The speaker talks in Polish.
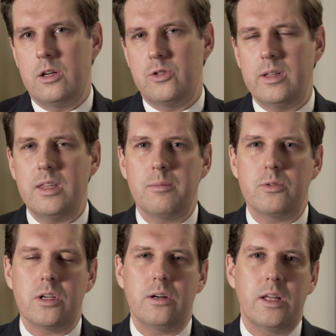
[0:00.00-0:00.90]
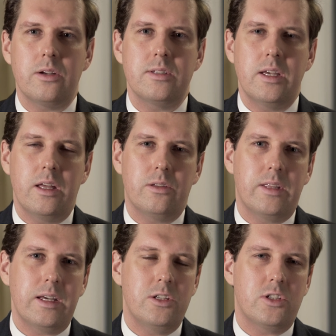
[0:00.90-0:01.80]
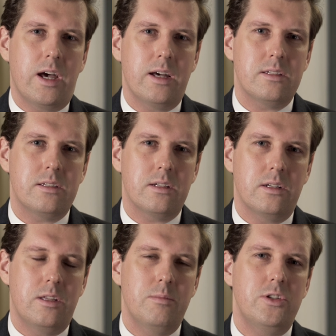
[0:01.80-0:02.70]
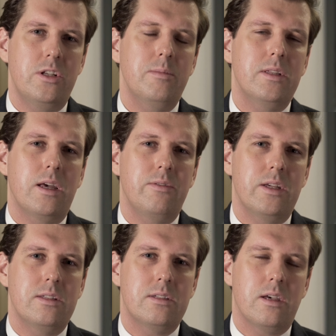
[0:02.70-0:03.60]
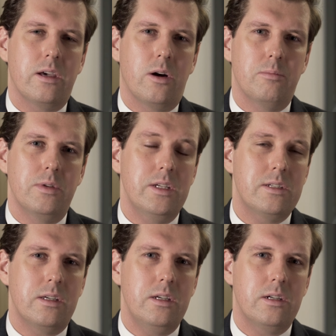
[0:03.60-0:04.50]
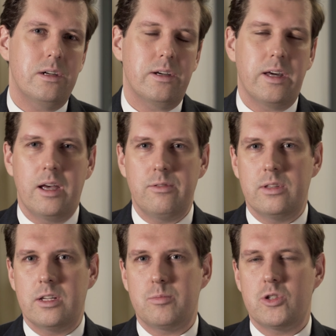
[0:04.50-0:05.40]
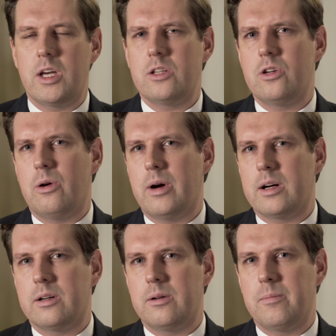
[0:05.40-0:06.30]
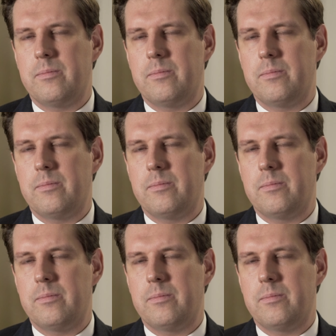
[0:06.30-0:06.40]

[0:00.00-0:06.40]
Święta Bożego Narodzenia to taki czas, gdy myślimy najwięcej o bliskich, krewnych, przyjaciołach